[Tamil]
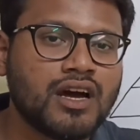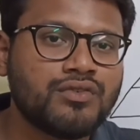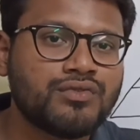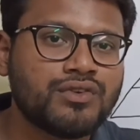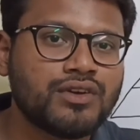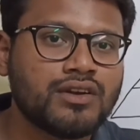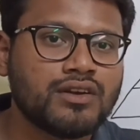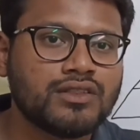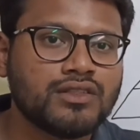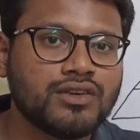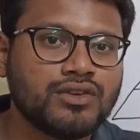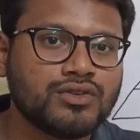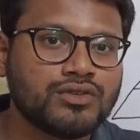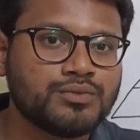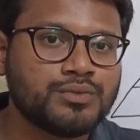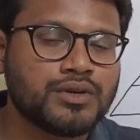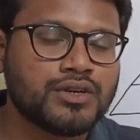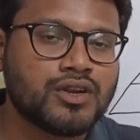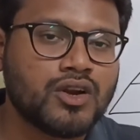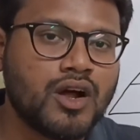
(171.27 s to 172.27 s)
சாஃப்ட்வேர் வந்து
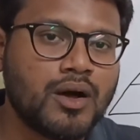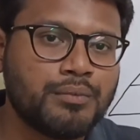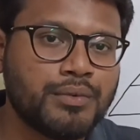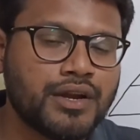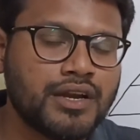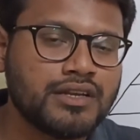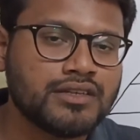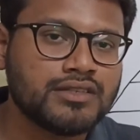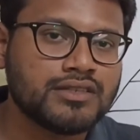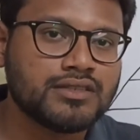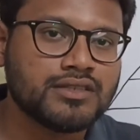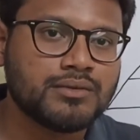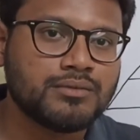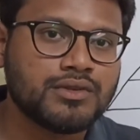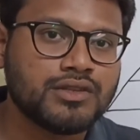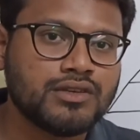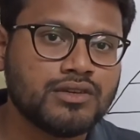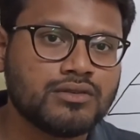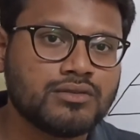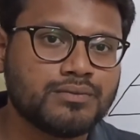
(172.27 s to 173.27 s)
யூஸ் பண்ணுறோம் ஆப்ரேட்டிங்
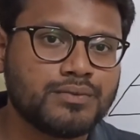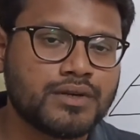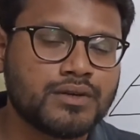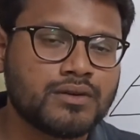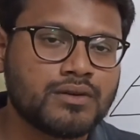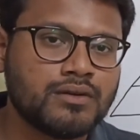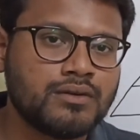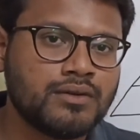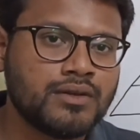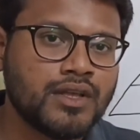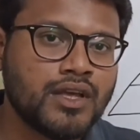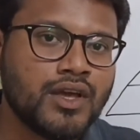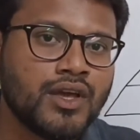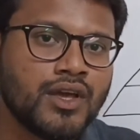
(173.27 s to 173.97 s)
சிஸ்டம் வந்து யூஸ் பண்ணுறோம்